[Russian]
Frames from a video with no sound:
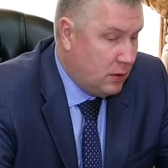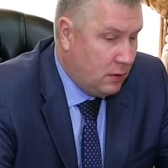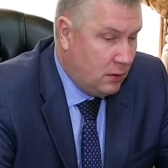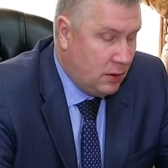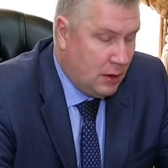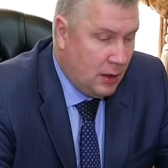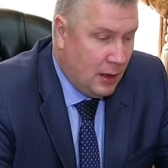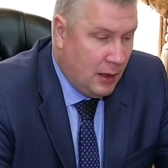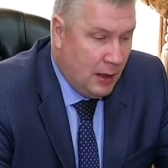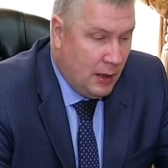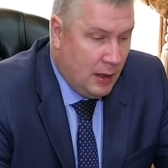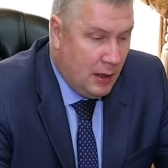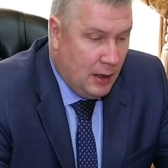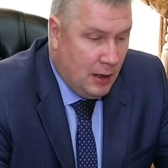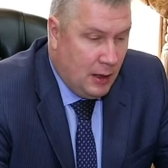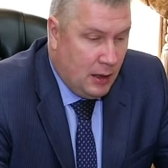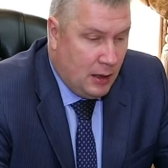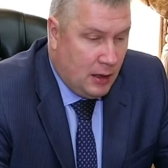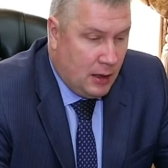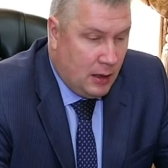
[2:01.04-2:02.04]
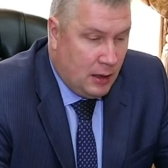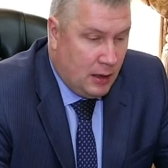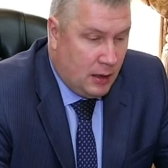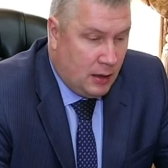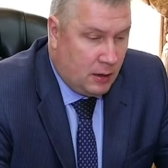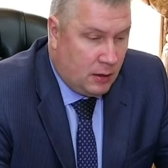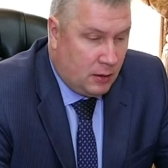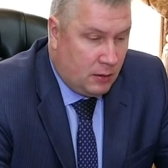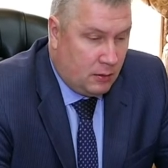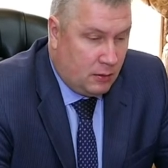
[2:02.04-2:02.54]
вот этого
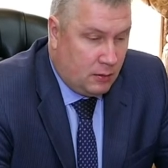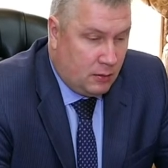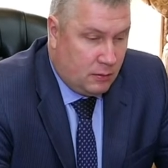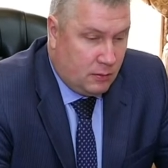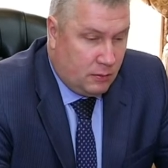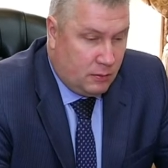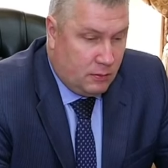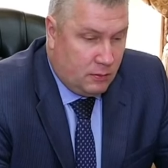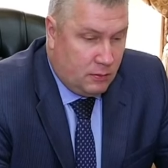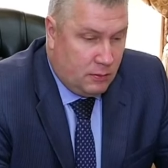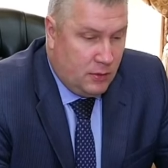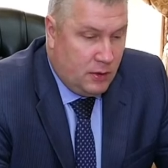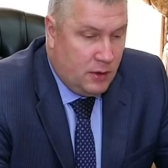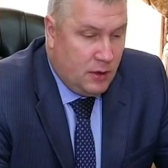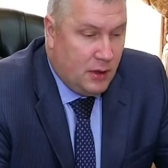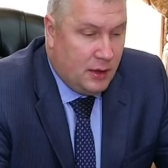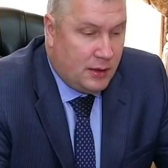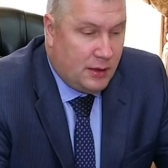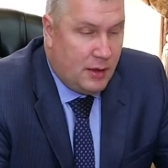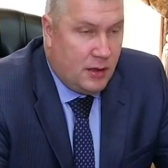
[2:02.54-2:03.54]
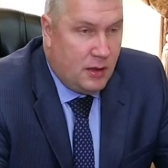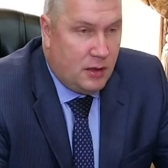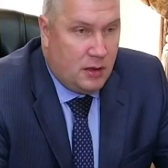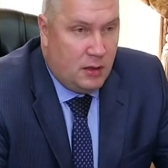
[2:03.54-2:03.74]
э, этой